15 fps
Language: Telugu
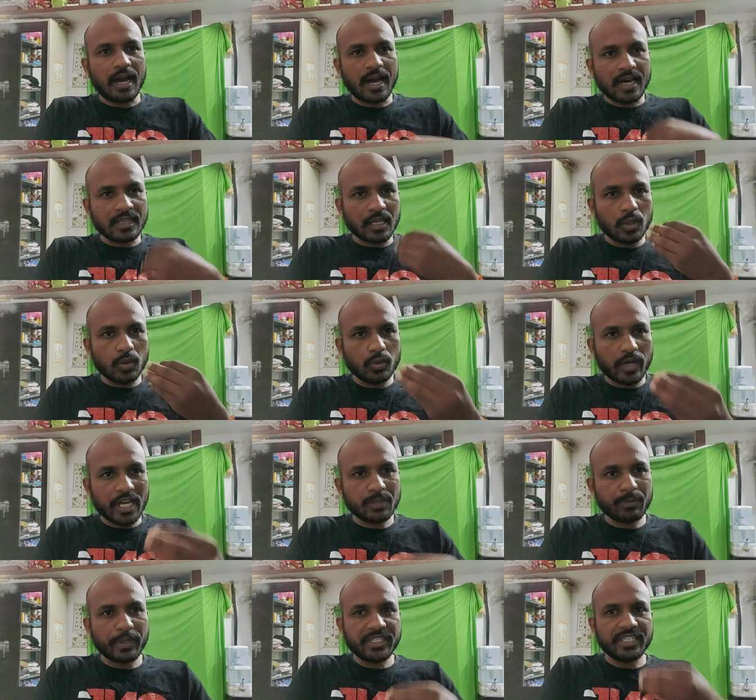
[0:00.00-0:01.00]
అతను
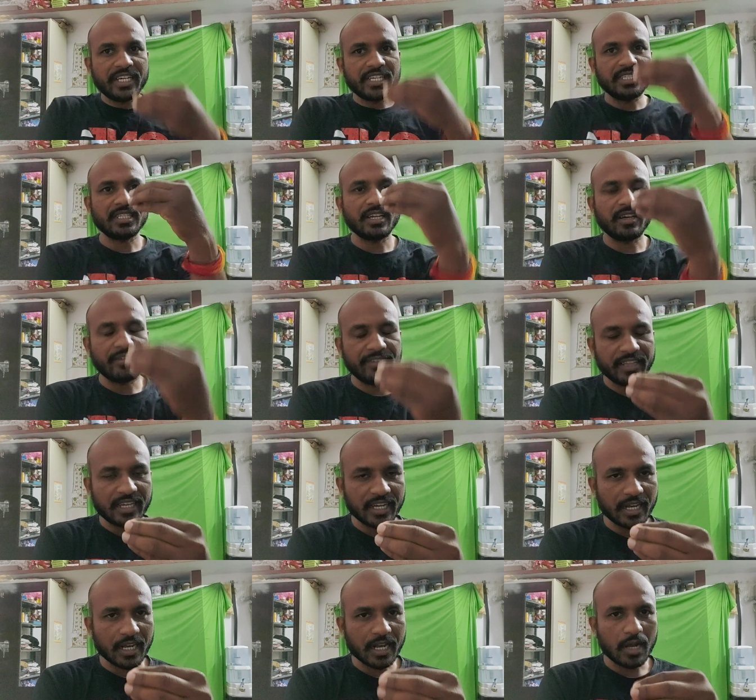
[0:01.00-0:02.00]
ఎక్స్పెక్ట్ చేసిన
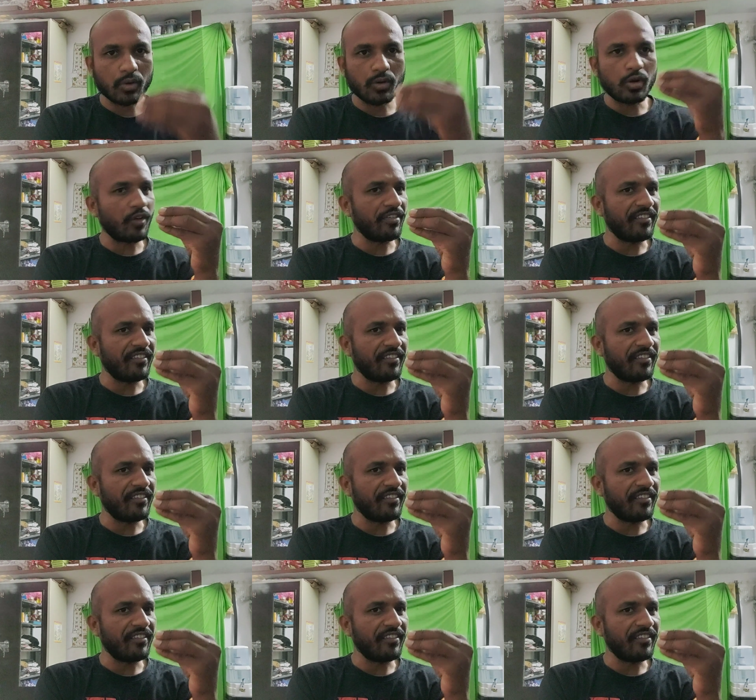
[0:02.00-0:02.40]
విధంగా కాకుండా ఒక